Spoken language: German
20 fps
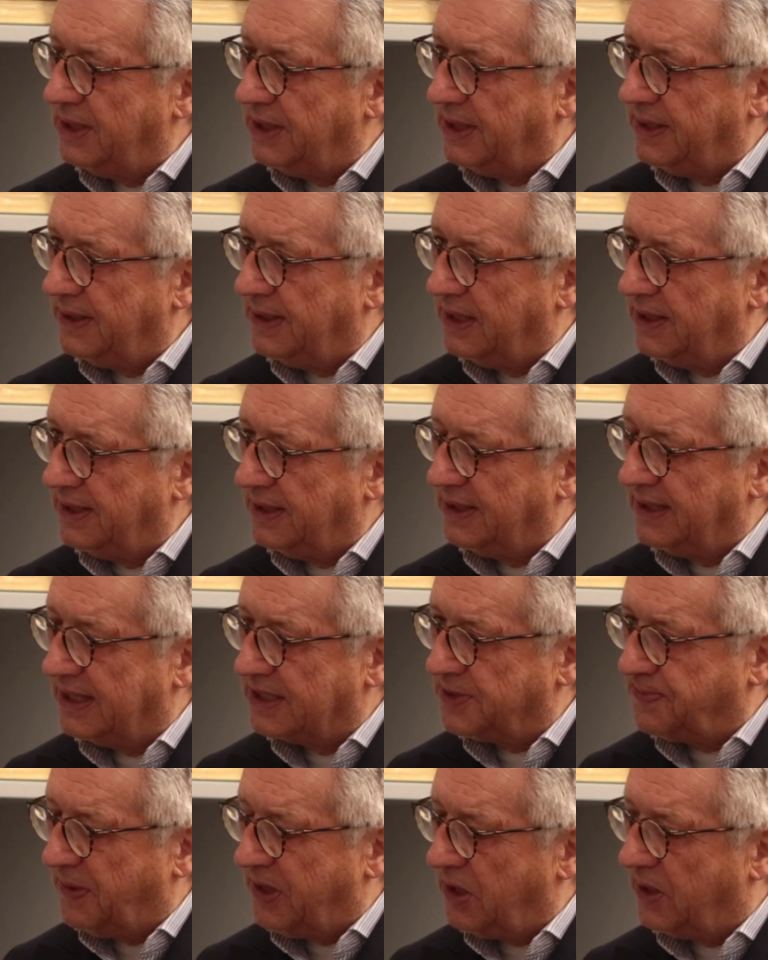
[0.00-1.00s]
äh, äh,
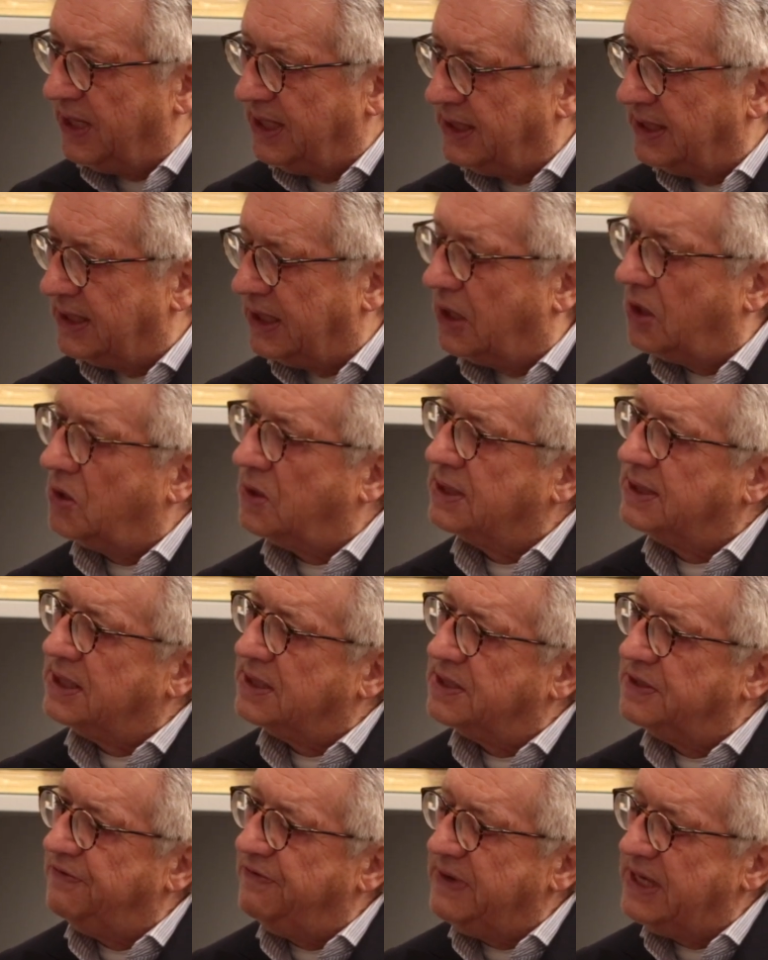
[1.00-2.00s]
das bedeutet auch,
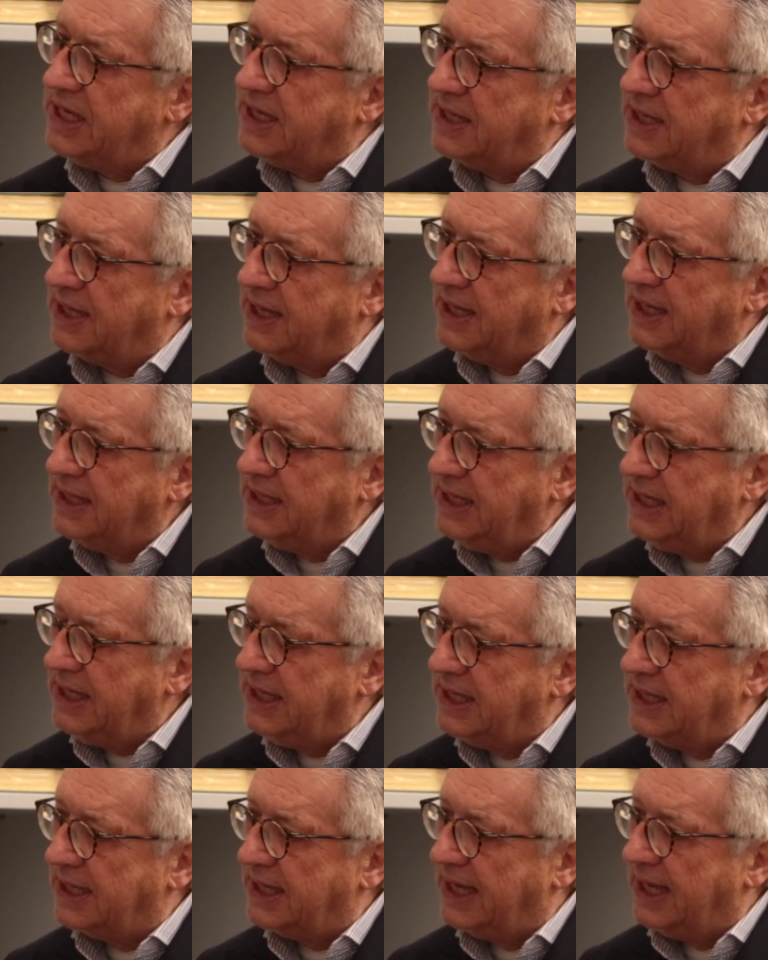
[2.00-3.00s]
dass wir
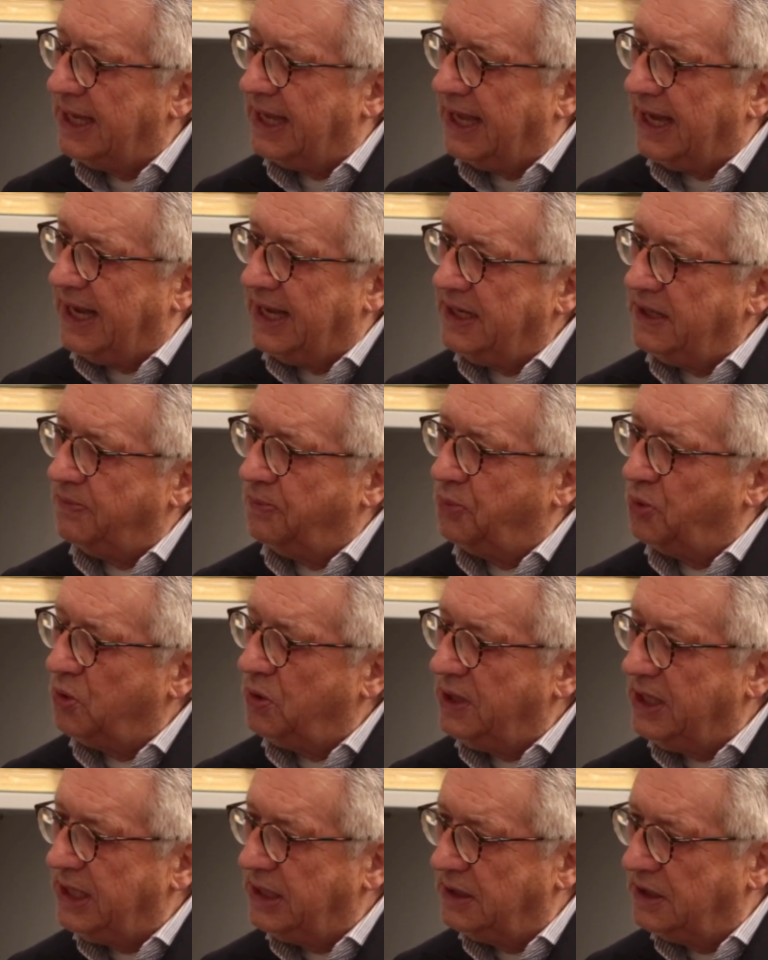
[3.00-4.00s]
hier einen
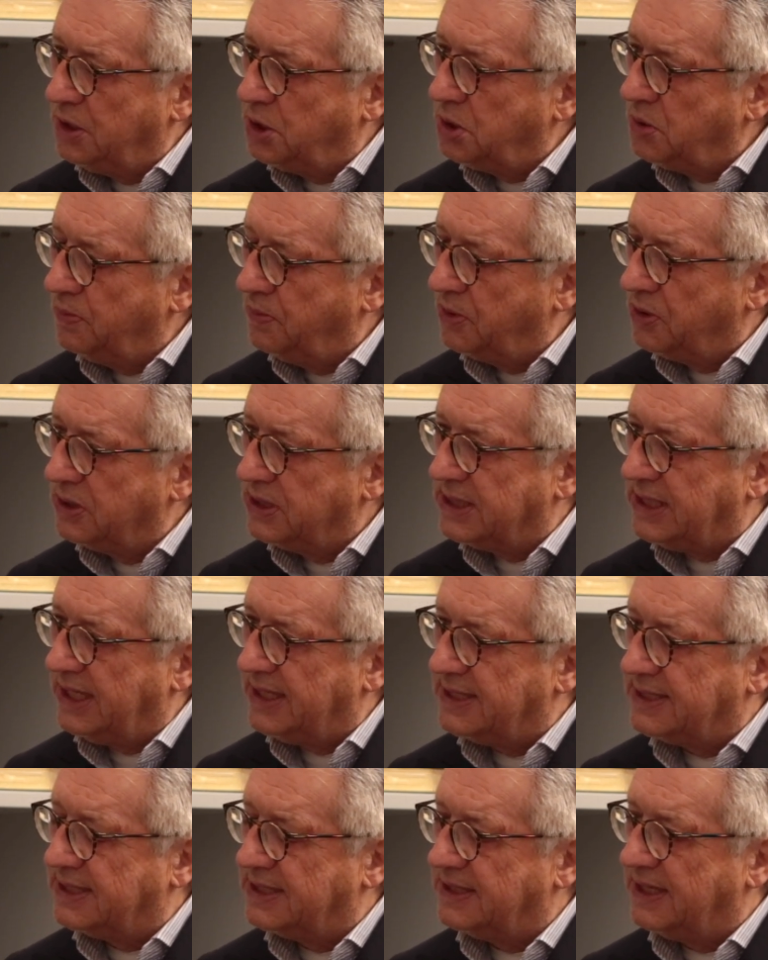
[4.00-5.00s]
politischen
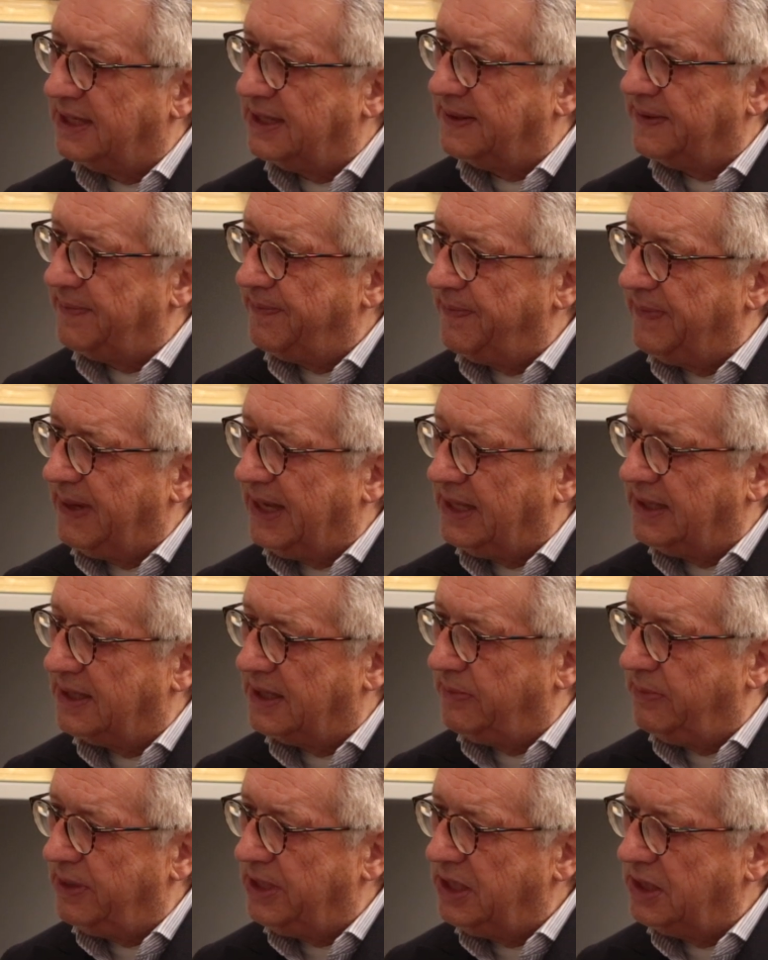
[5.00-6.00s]
Prozess ähm,
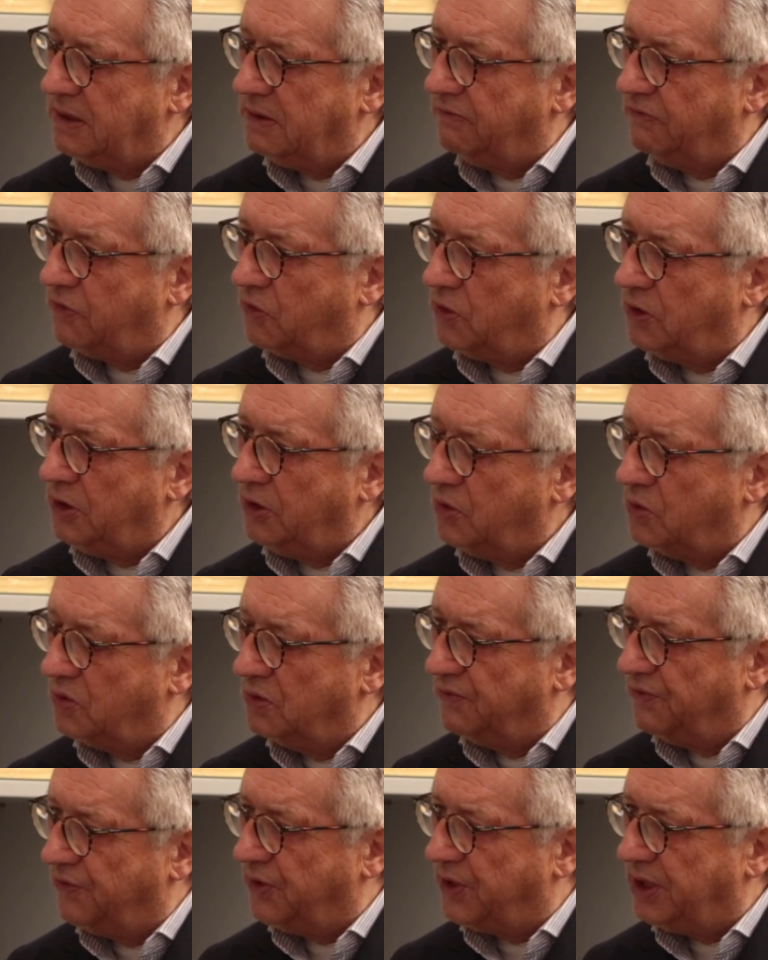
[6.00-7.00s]
etablieren wollen
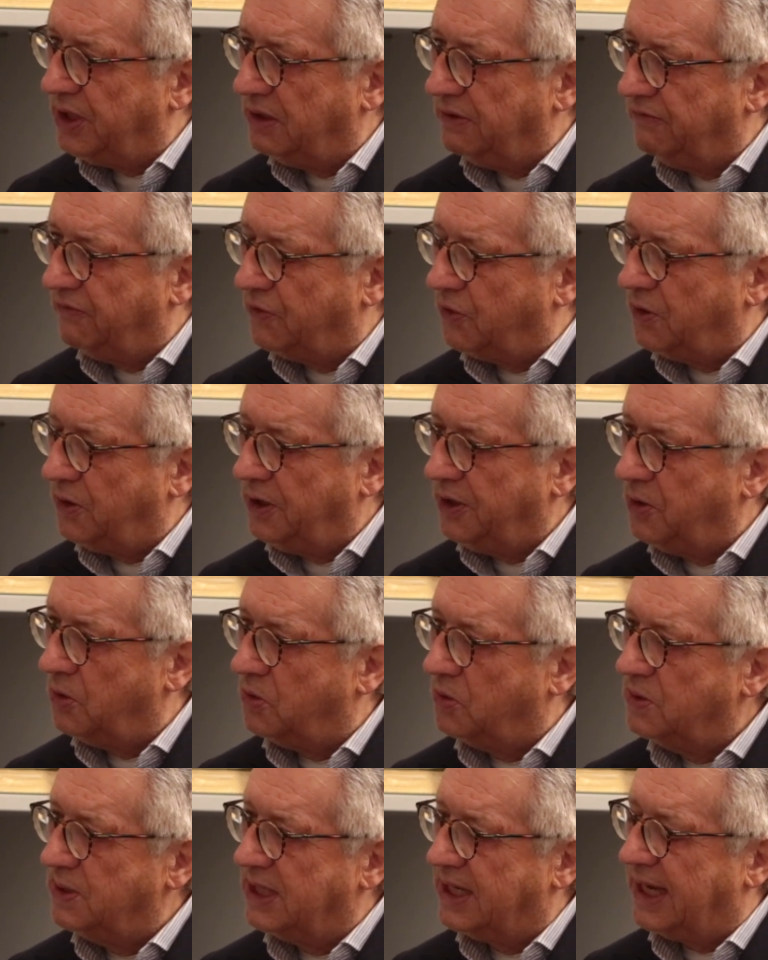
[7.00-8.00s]
und fördern wollen
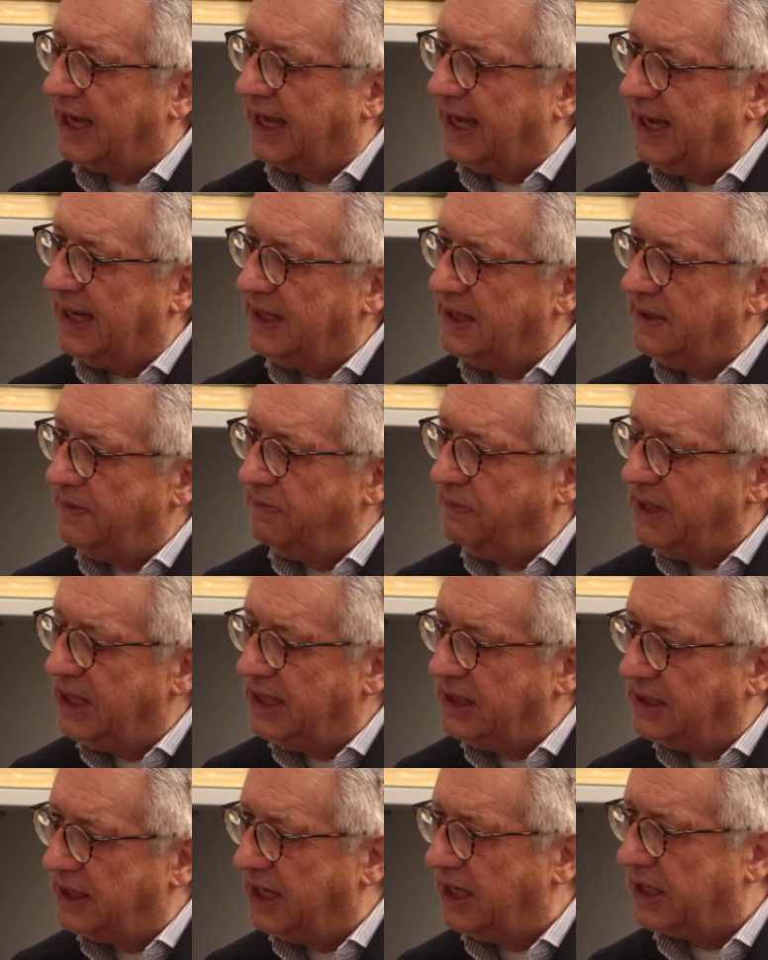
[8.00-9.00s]
und keinen
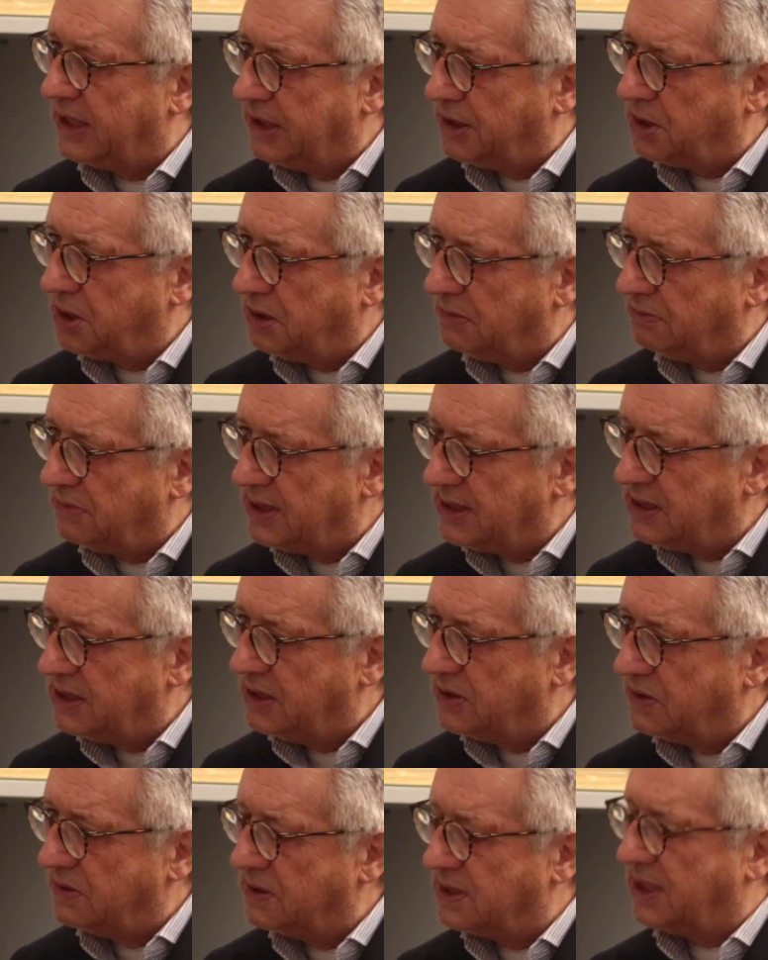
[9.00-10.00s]
militärischen. Das
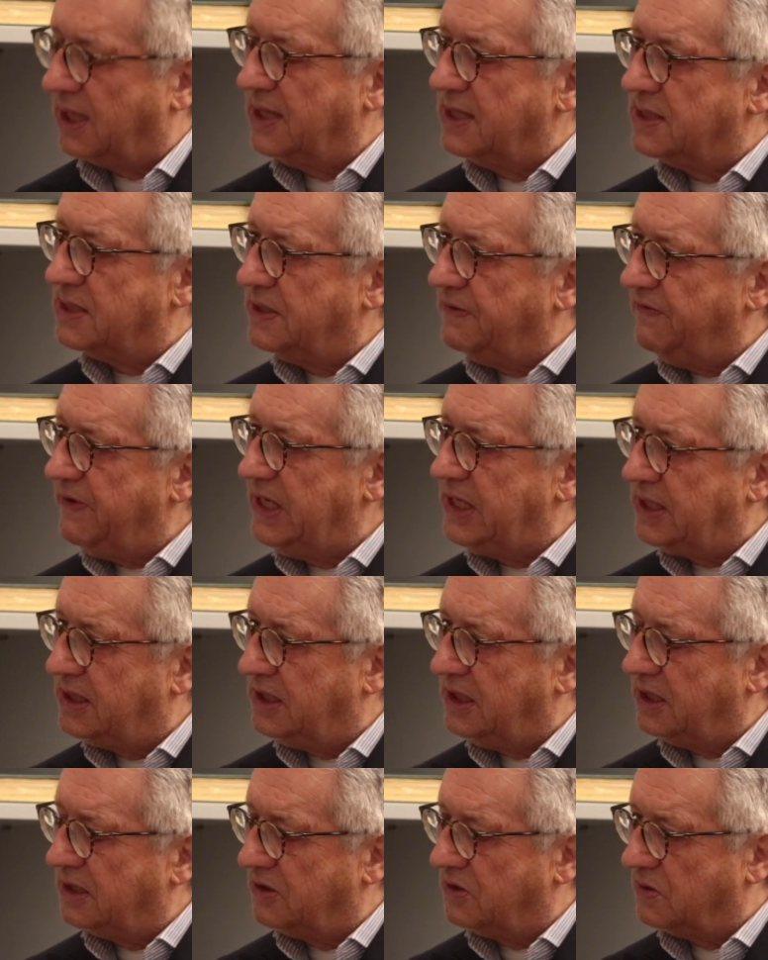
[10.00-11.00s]
ist uns ganz
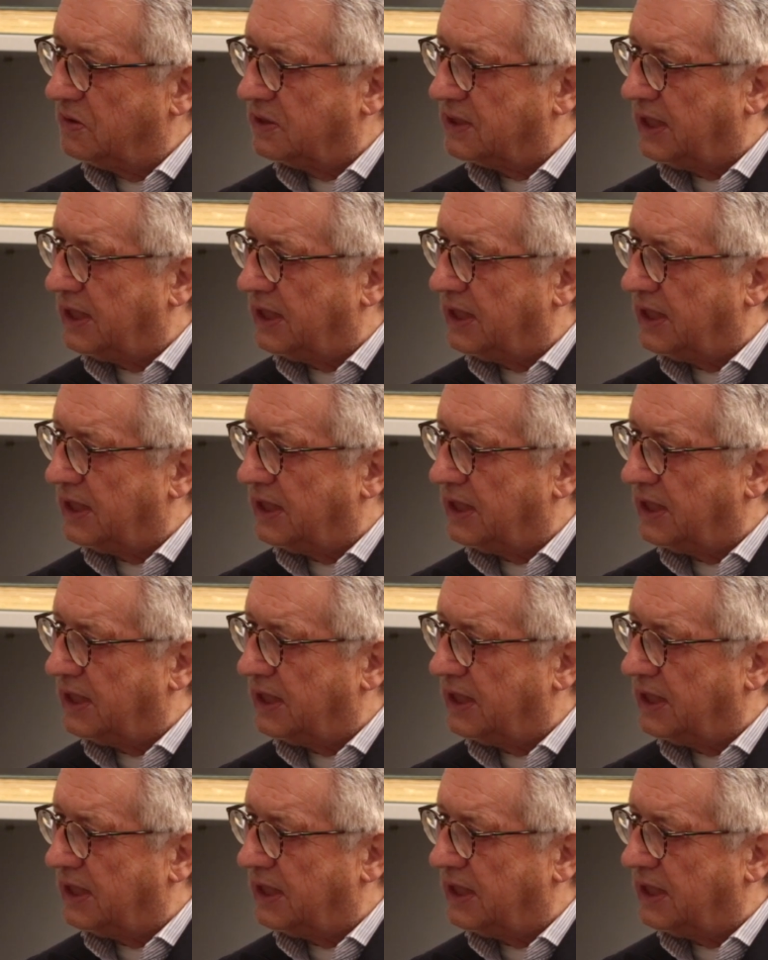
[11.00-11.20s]
wichtig zu